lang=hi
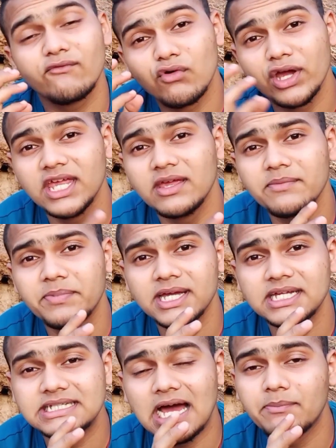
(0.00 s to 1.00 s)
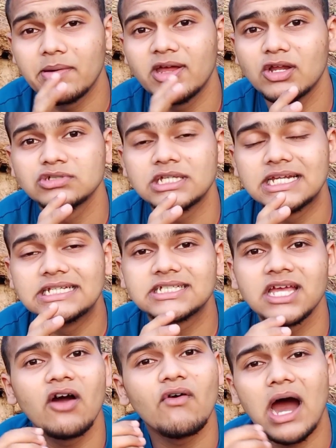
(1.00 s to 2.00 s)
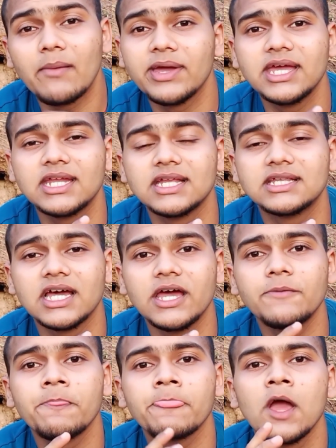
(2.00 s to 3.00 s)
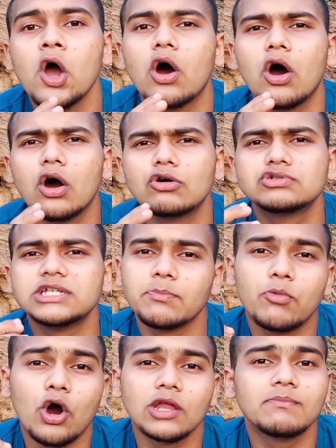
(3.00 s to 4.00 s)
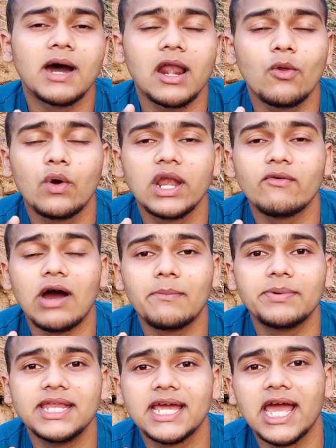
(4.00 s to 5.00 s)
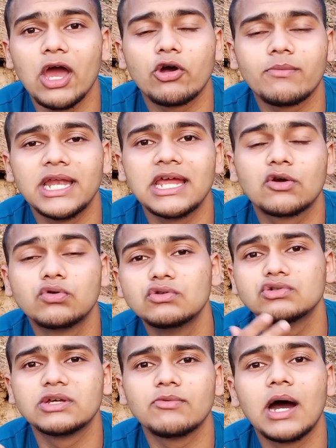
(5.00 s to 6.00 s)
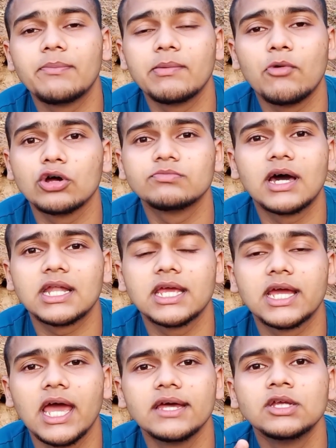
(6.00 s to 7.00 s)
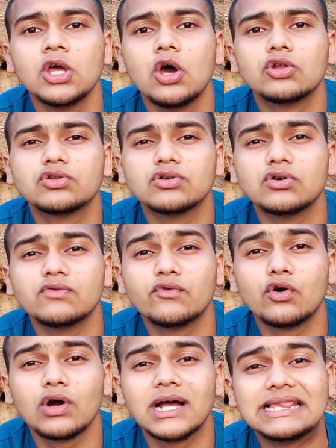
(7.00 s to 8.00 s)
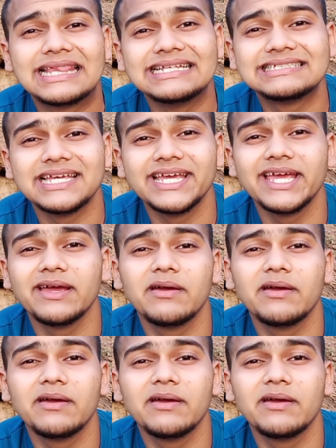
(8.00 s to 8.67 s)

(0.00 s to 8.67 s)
वहीं पे जहाँ पे मैंने उसे रिलीज़ किया वहाँ पे ही रहता है और उसे बहुत बार लोगों ने वहाँ पे देखा है और मैंने खुद उसे वहाँ पे बहुत बार देखा है तो वो गलती से